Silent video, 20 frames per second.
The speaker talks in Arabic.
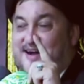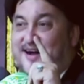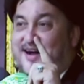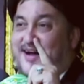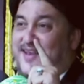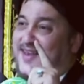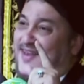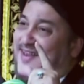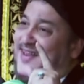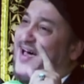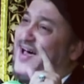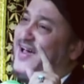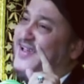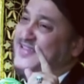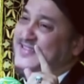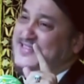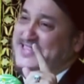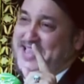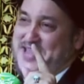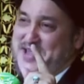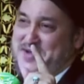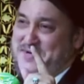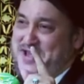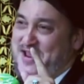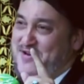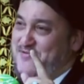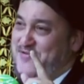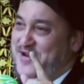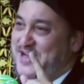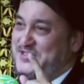الله يطيب
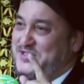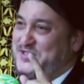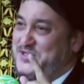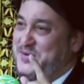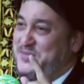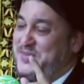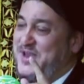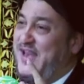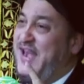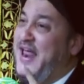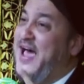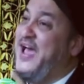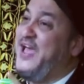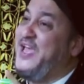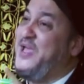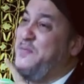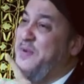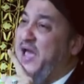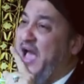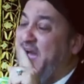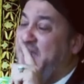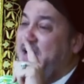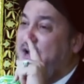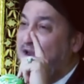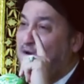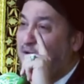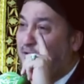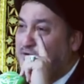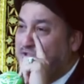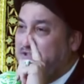أنفاسكم إلهي بحق
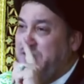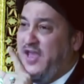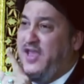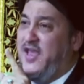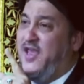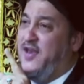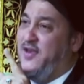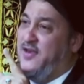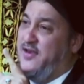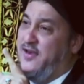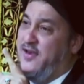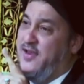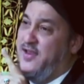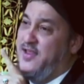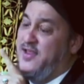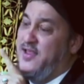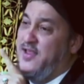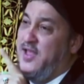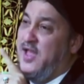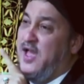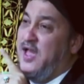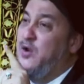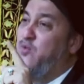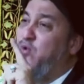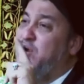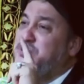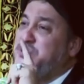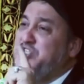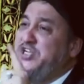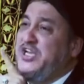الحسين
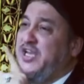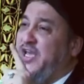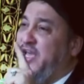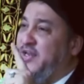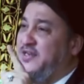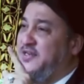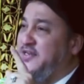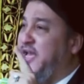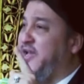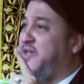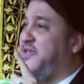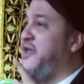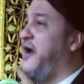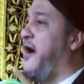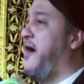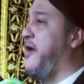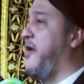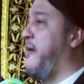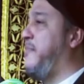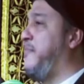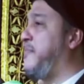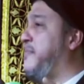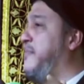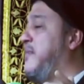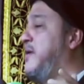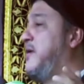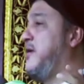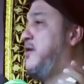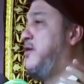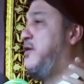الوجيه عندك يا رب
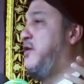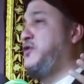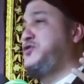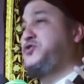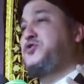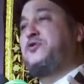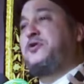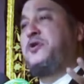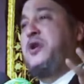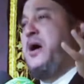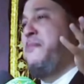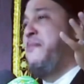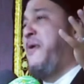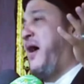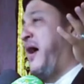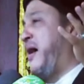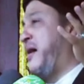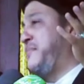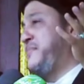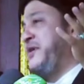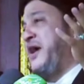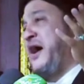احشرنا مع أبي